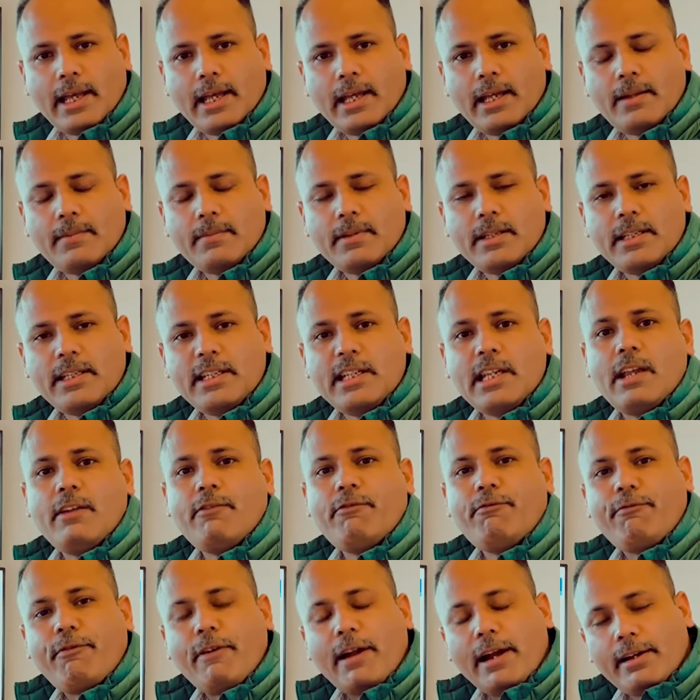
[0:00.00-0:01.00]
है ये
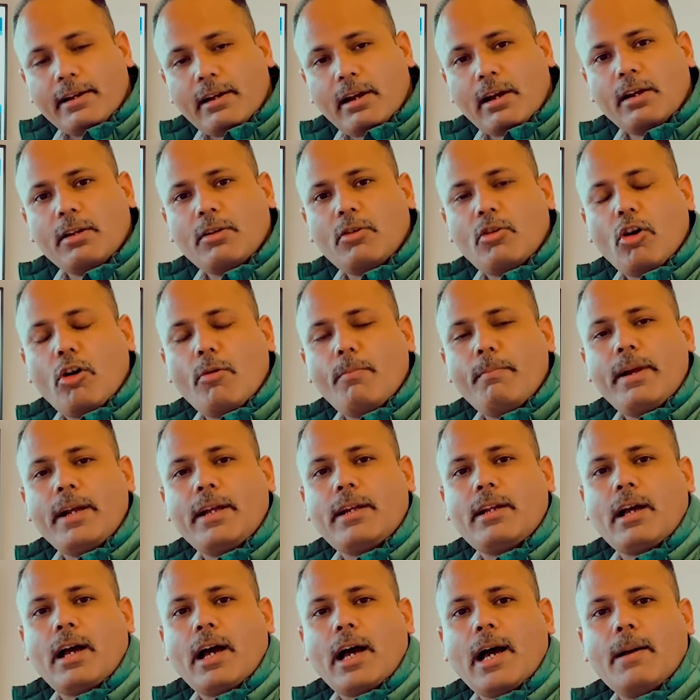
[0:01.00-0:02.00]
फेडरल
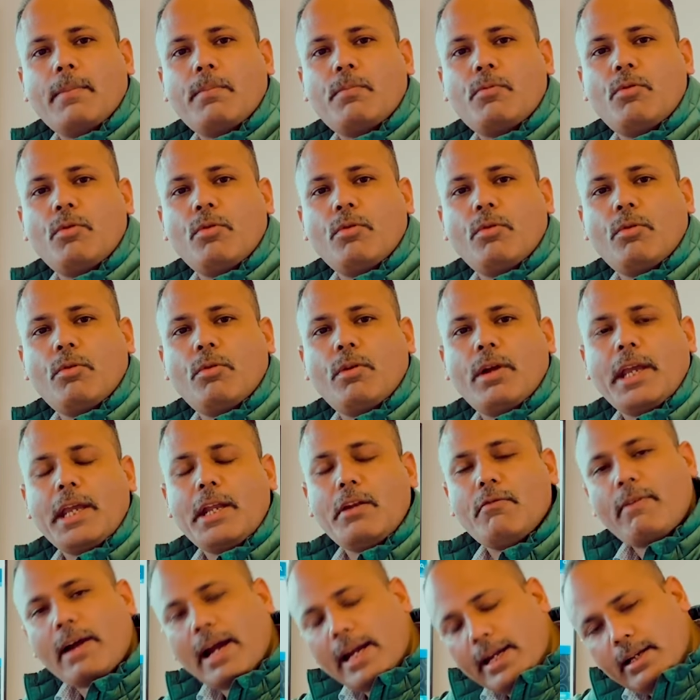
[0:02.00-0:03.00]
गवर्नमेंट आपको
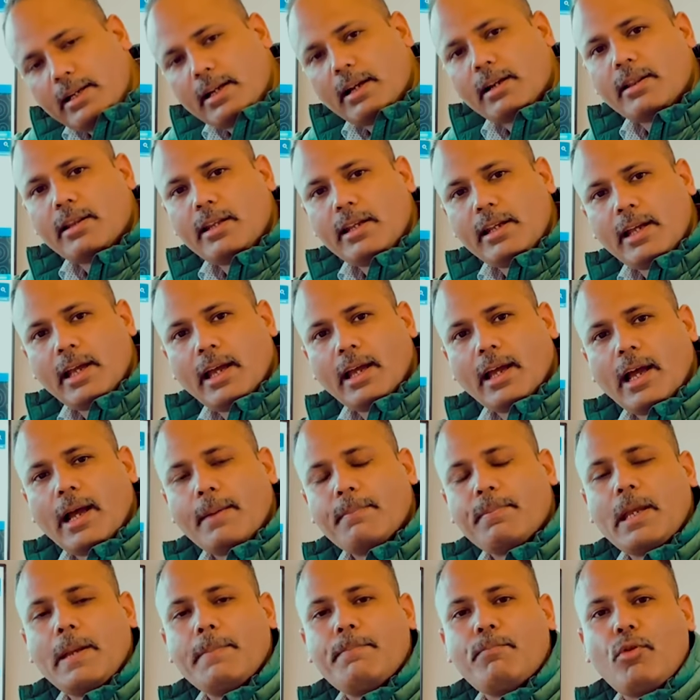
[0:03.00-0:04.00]
इनवाइट करती है
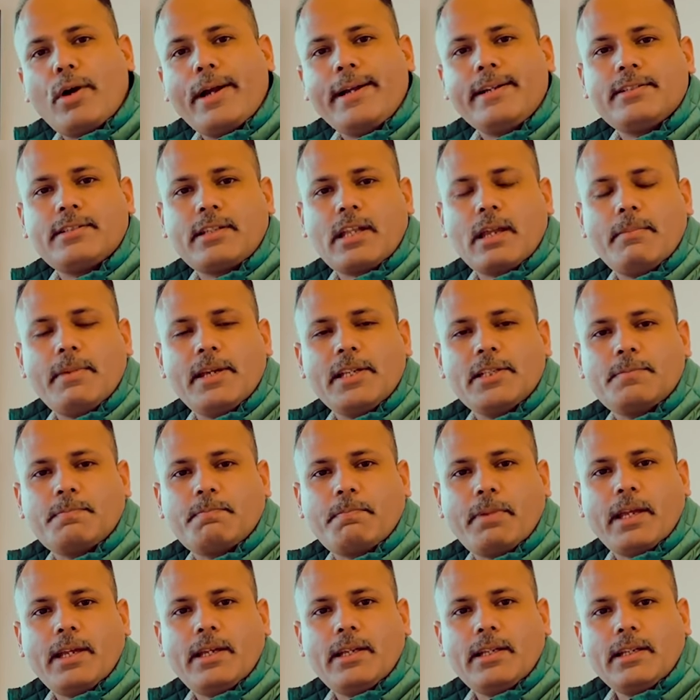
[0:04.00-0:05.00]
आपके पॉइंट्स के बेस
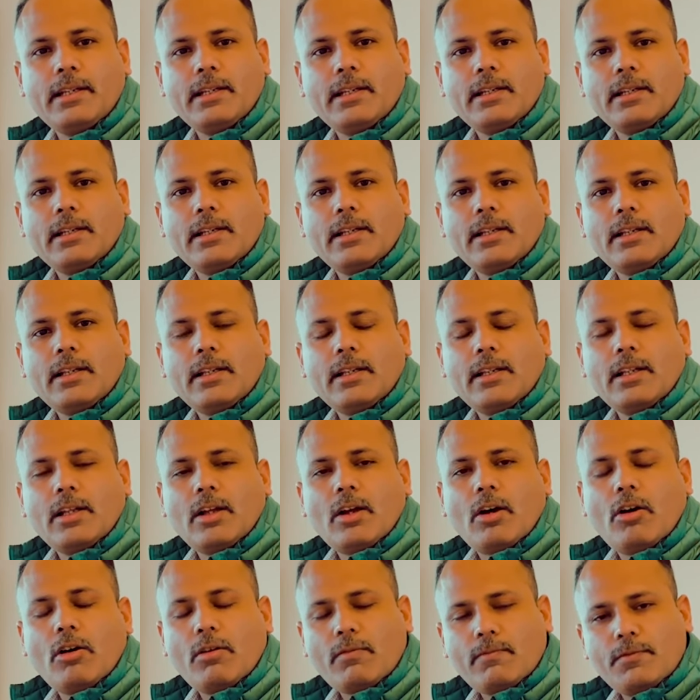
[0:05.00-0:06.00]
पे
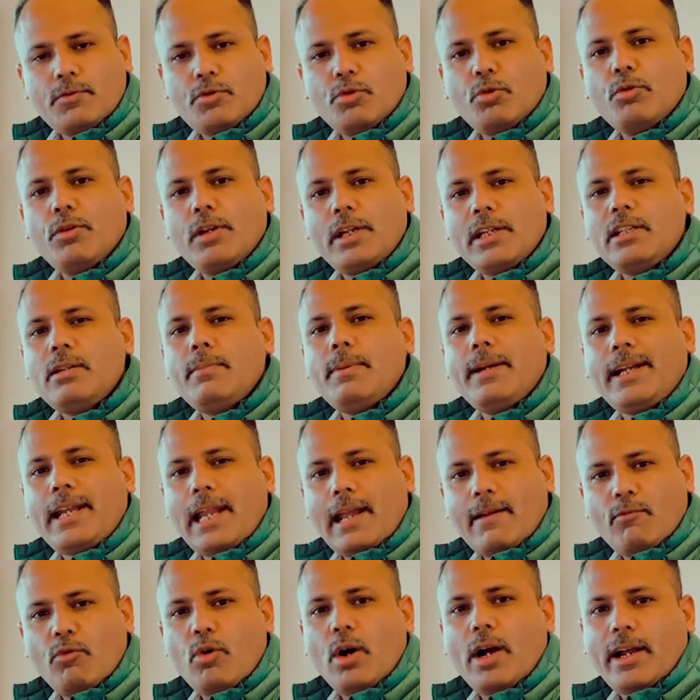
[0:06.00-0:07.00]
और जो एलिजिबिलिटी
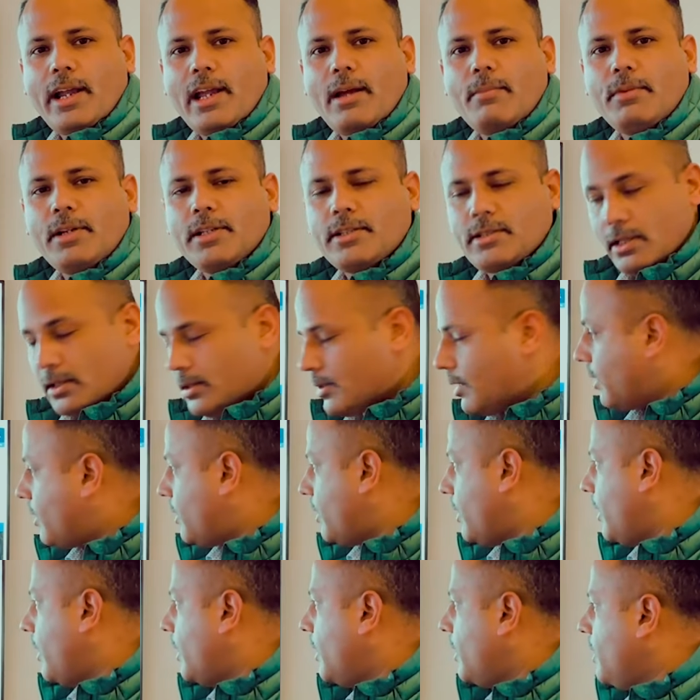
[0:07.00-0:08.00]
है वो आगे हम डिस्कस
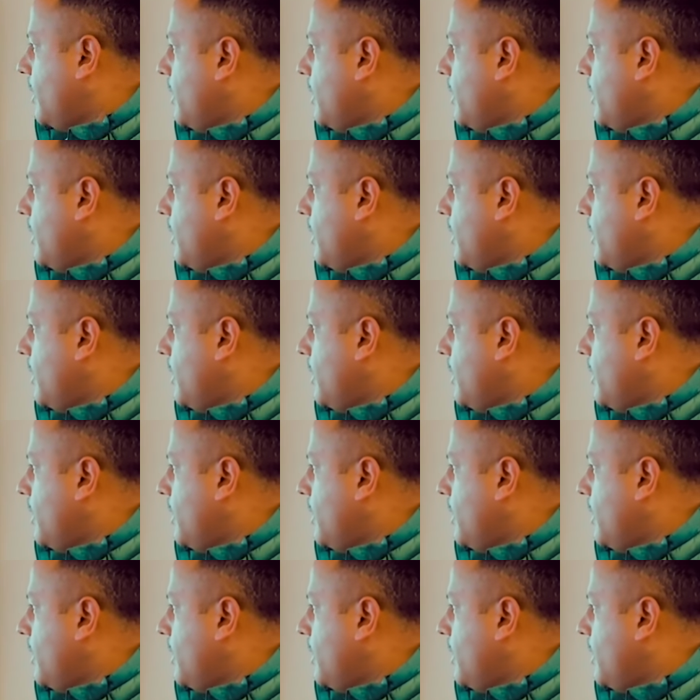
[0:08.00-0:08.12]
करते हैं